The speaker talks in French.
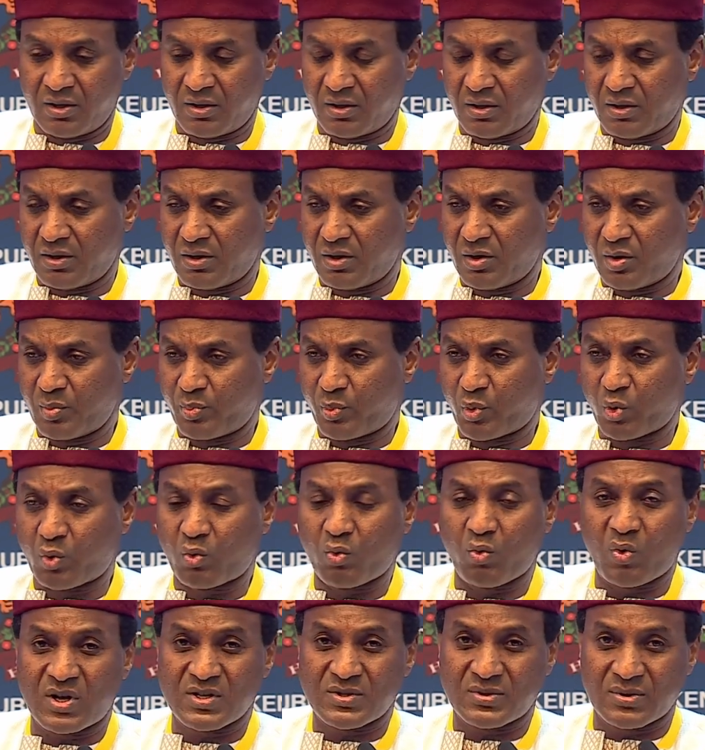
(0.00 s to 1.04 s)
Euh,
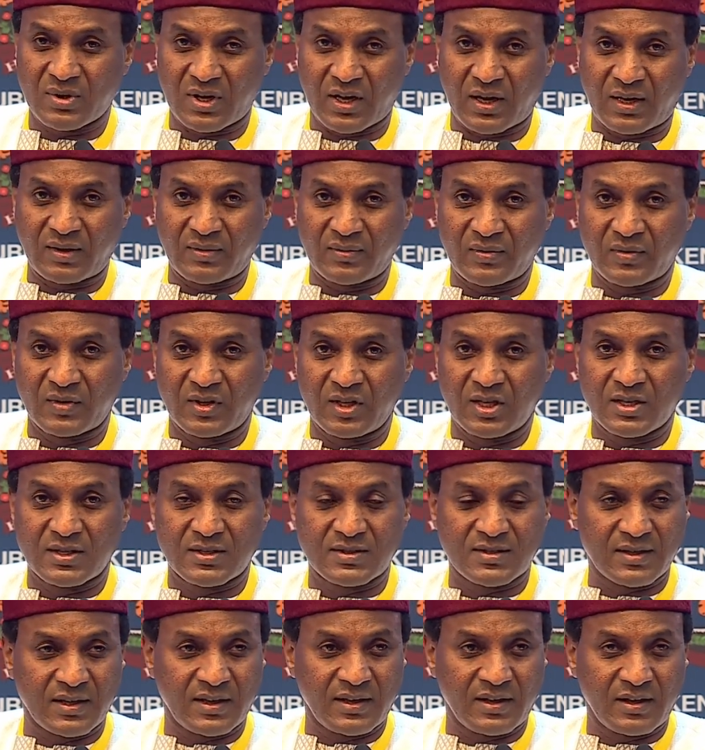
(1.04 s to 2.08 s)
pourquoi cela
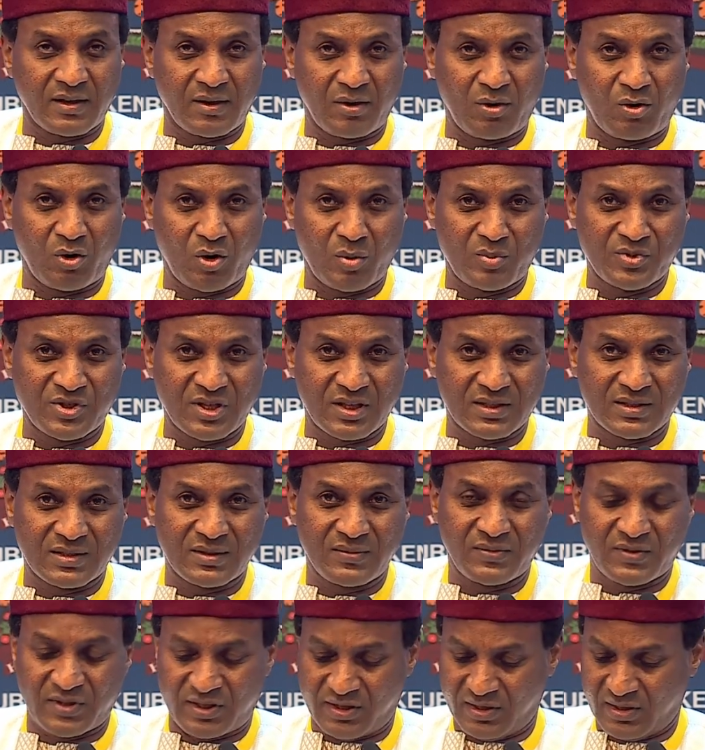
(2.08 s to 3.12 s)
C'est
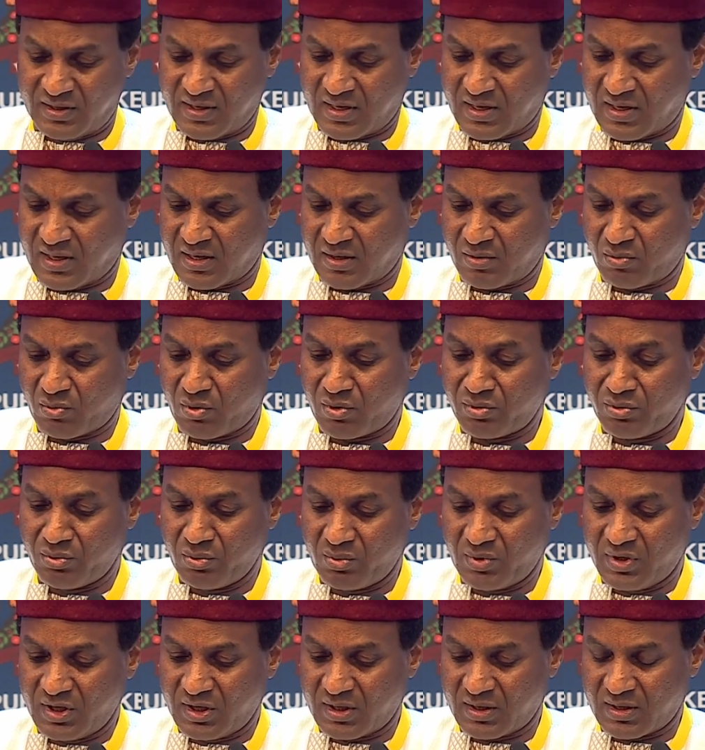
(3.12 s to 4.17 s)
l'objectif qui a
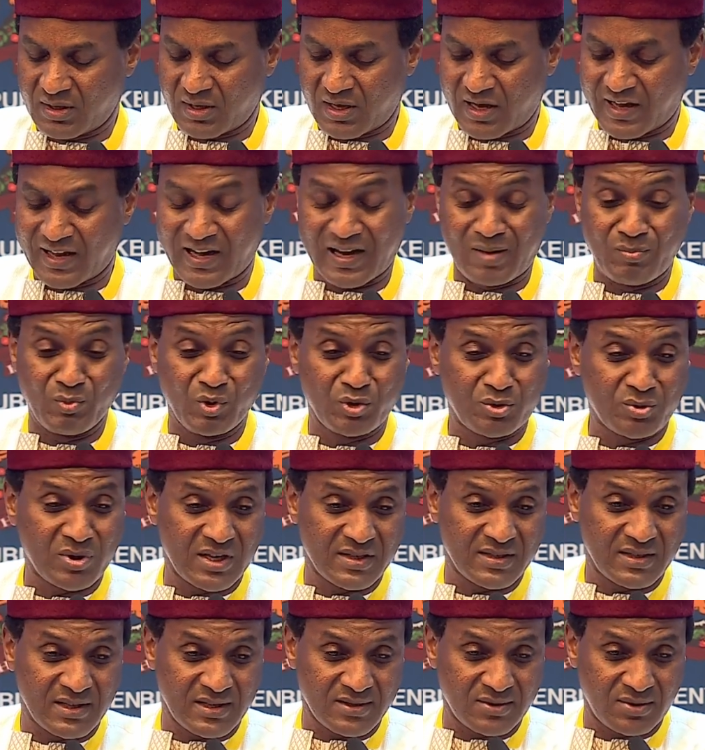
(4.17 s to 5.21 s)
conduit à la
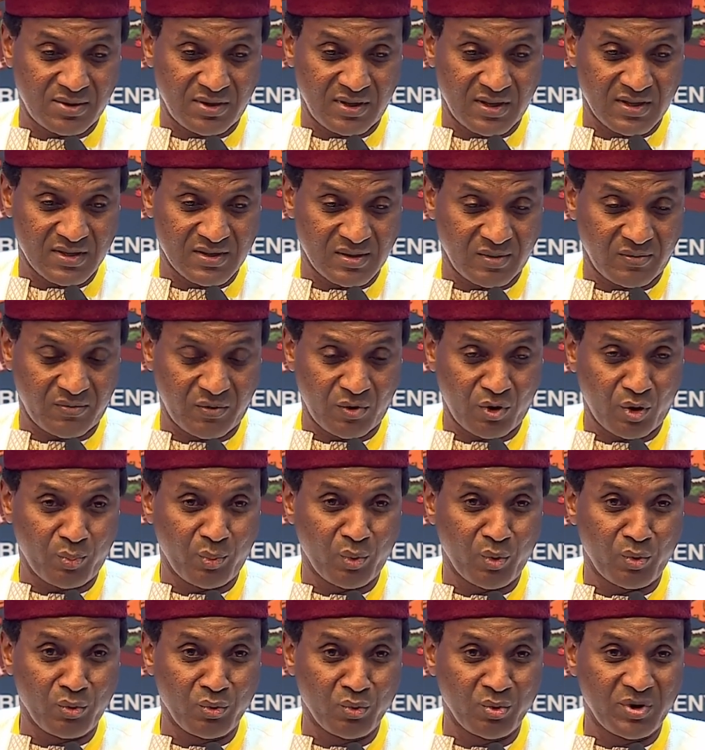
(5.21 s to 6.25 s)
mutualisation des efforts
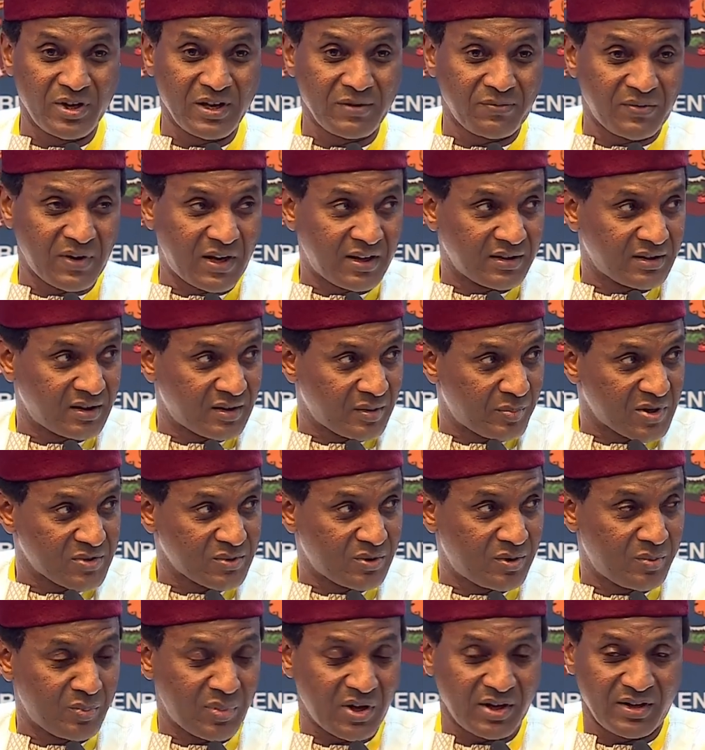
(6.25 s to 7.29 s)
pour nous défendre, parce
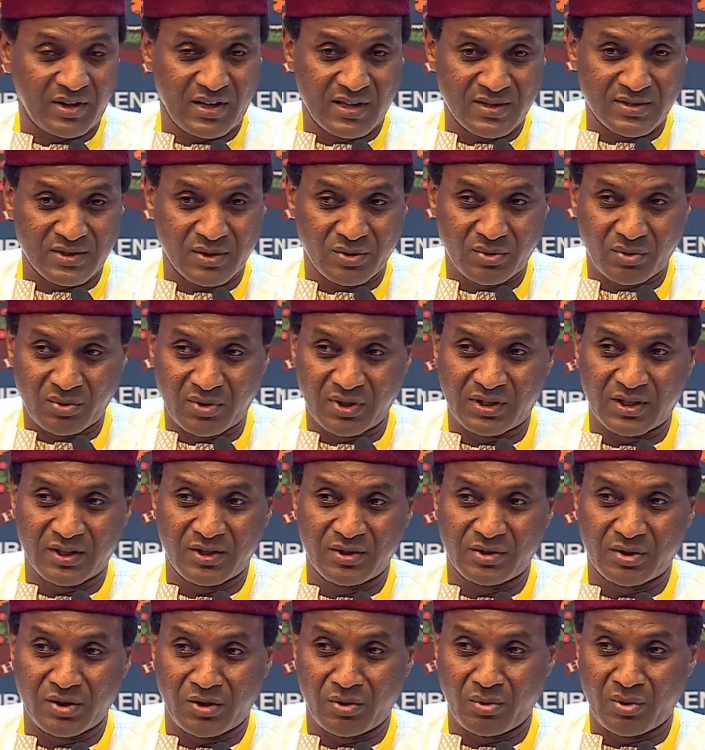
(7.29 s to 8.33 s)
qu'on parle de l'insécurité,
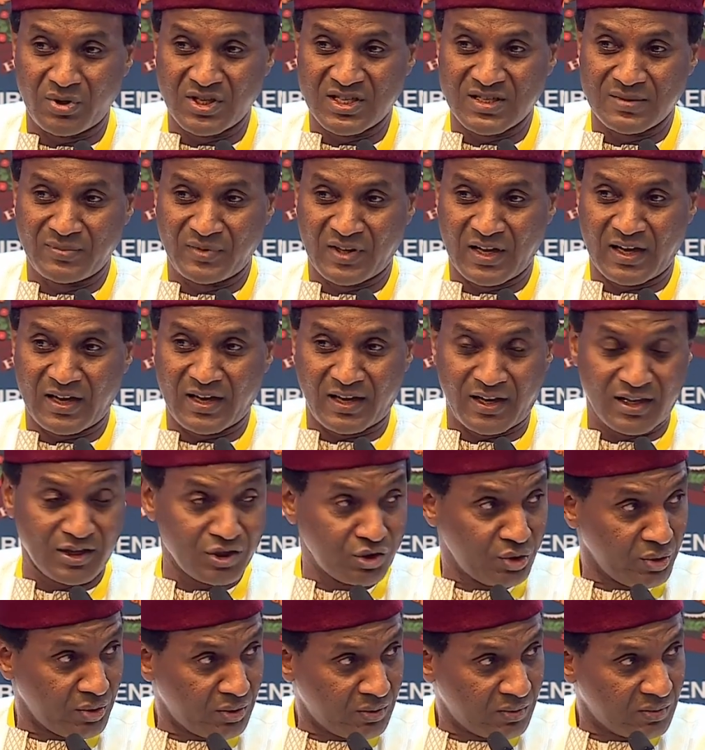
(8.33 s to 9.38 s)
terrorisme dans la
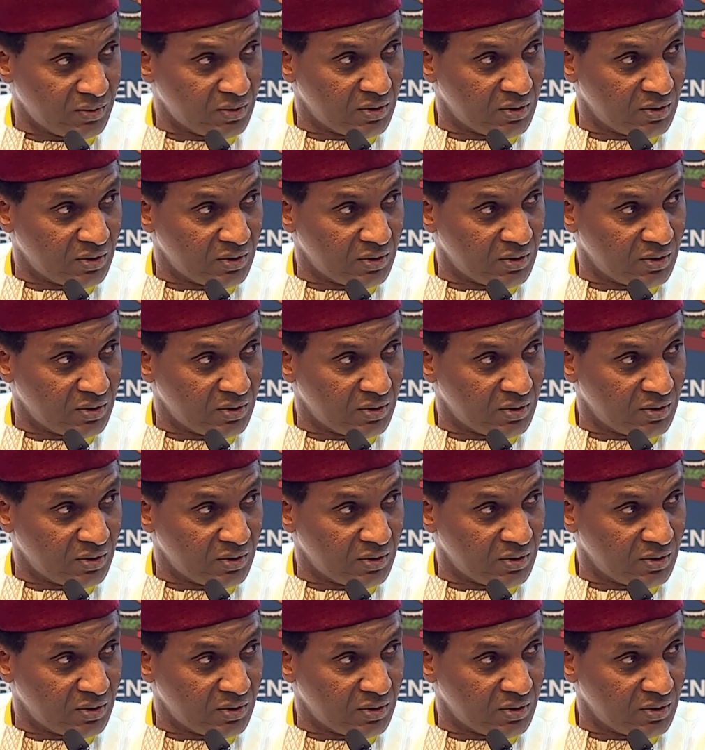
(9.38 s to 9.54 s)
région,